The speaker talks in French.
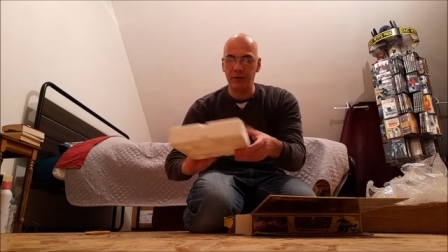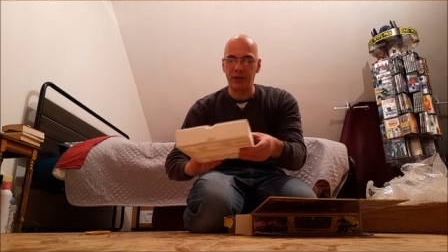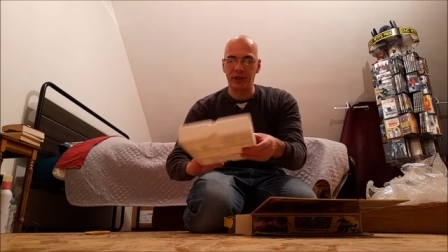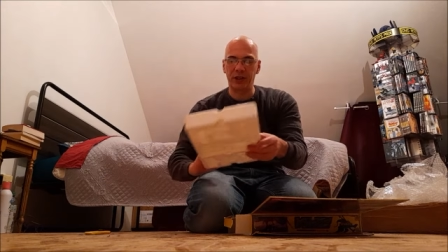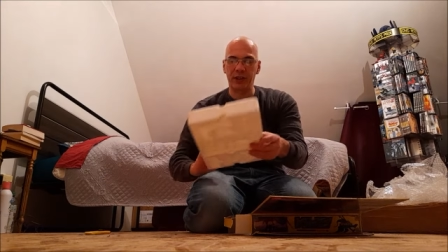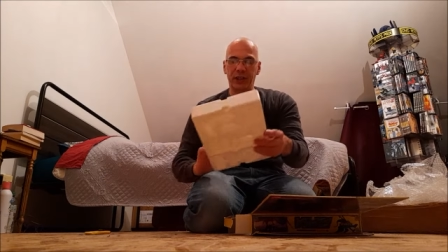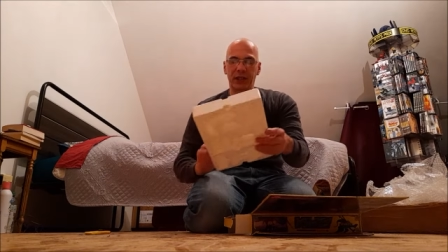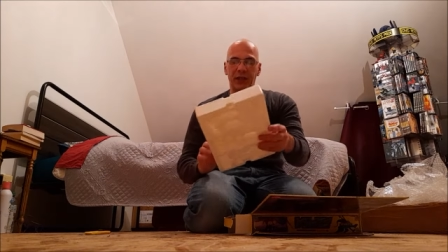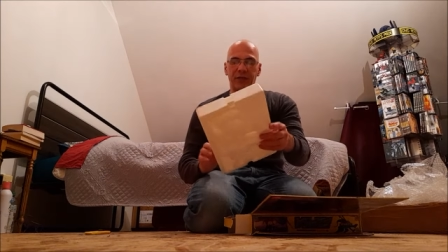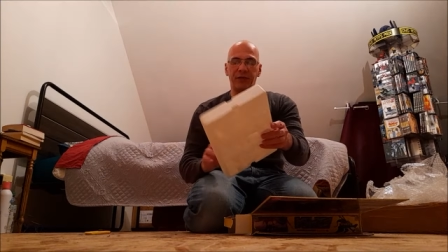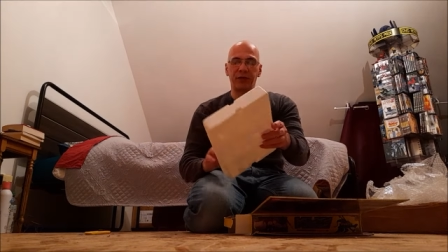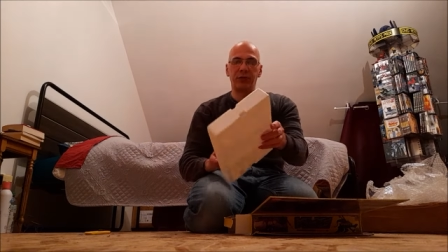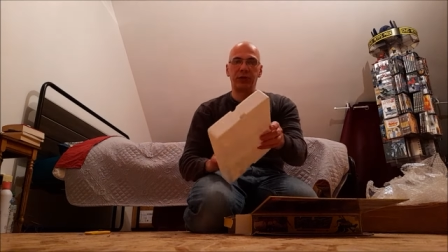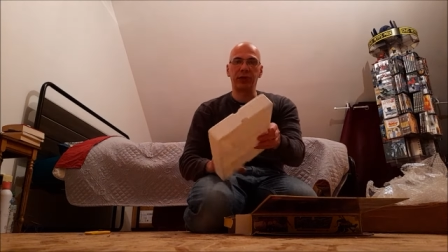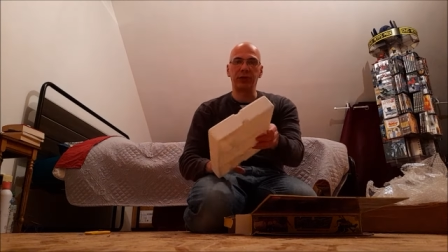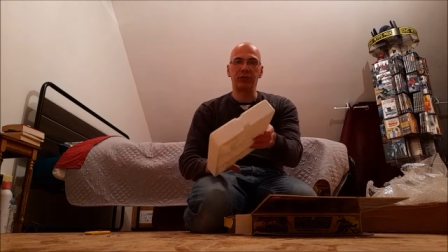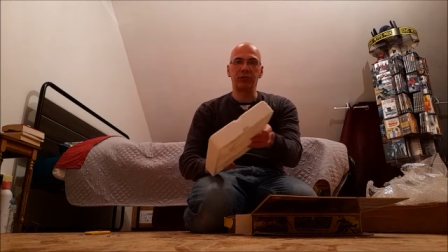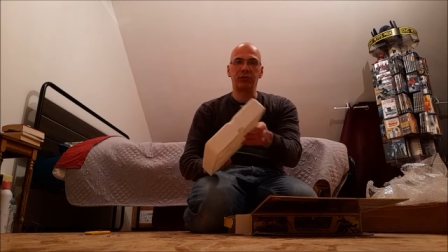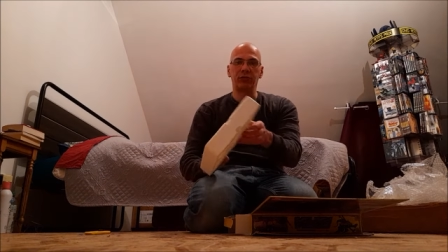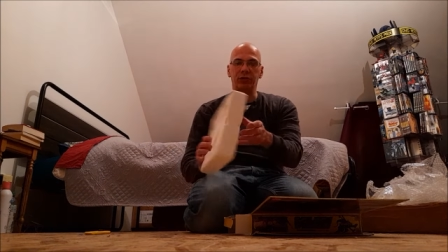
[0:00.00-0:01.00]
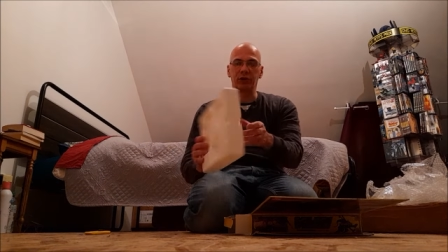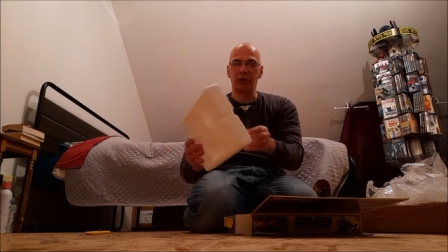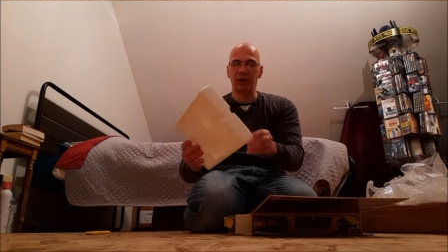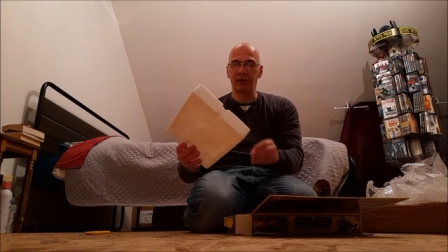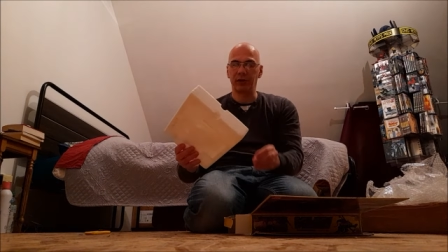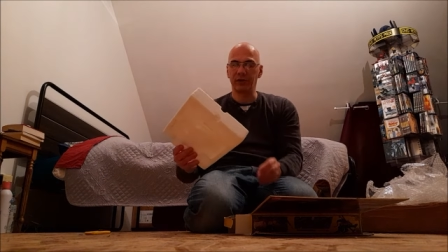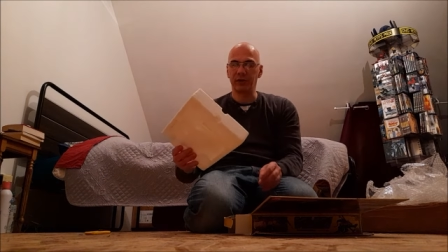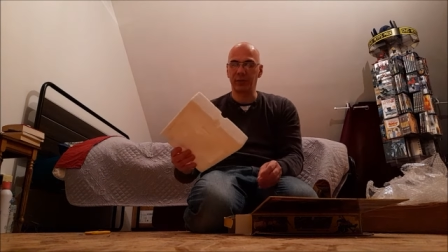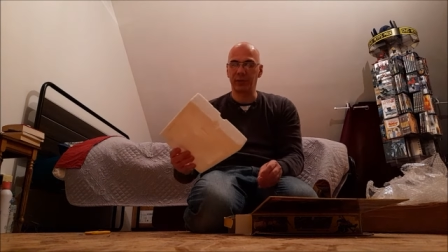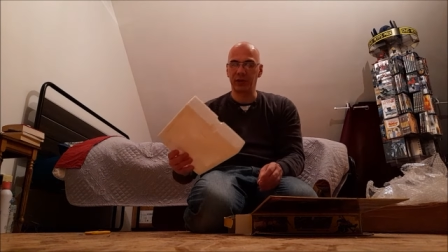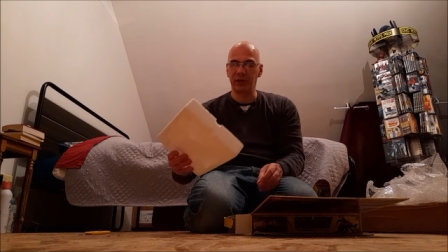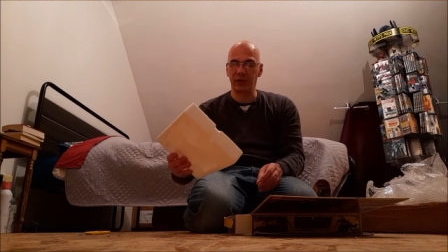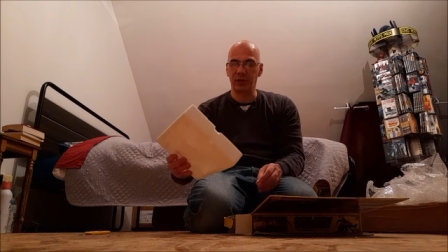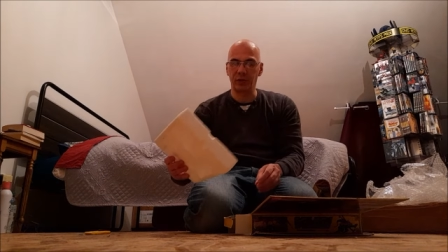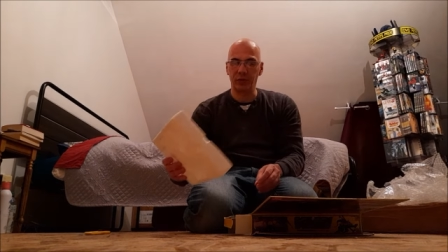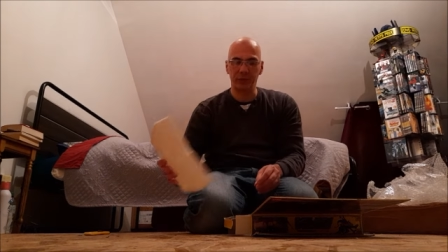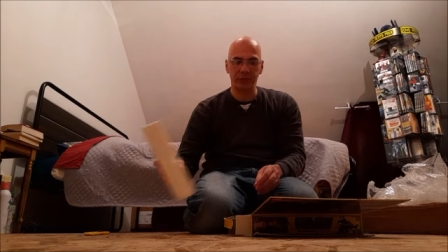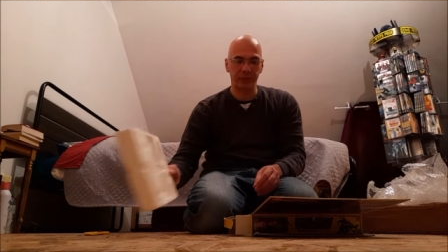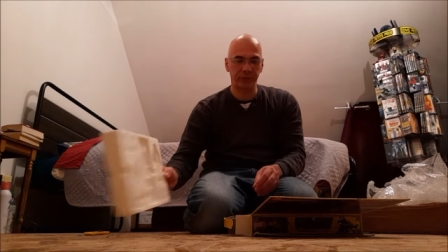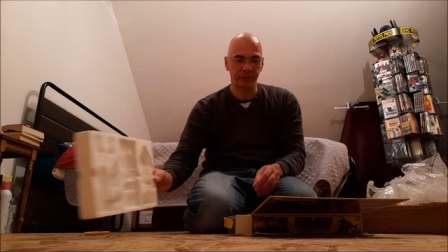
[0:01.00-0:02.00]
J'achète la figurine toute seule, hein. c'est pas
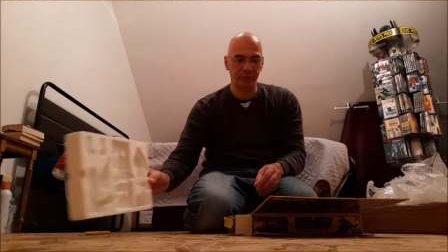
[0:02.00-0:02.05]
gênant.